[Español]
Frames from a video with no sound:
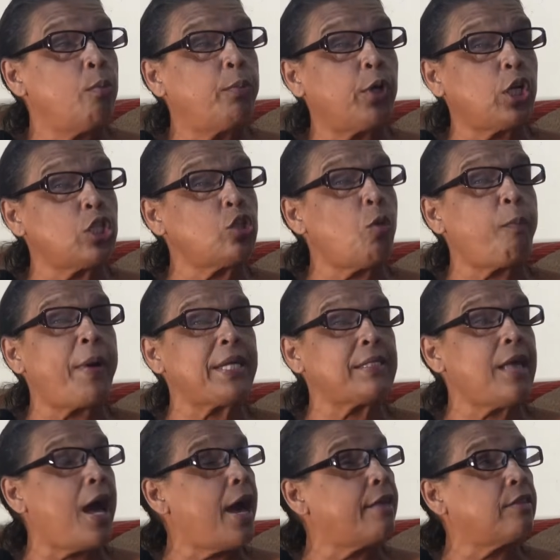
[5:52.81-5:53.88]
porque eso
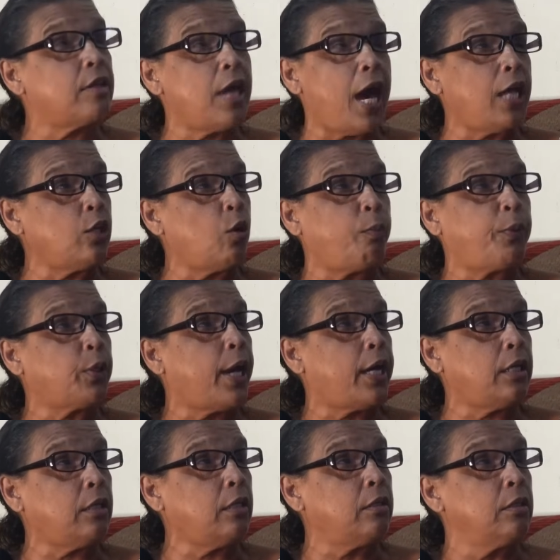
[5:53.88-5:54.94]
pasa a diario por
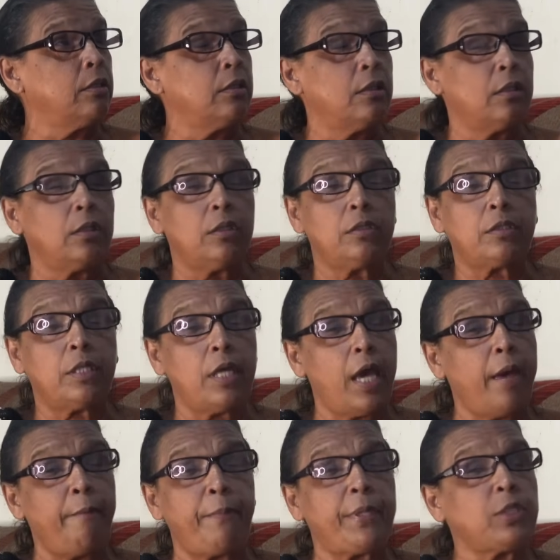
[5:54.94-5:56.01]
ahí.
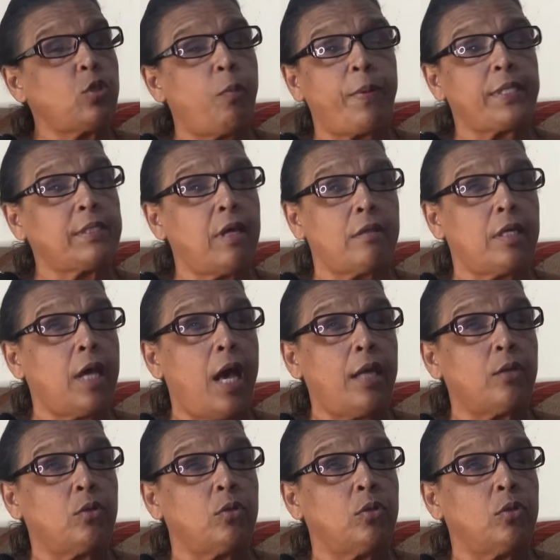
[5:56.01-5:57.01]
Siempre eso pasa a diario.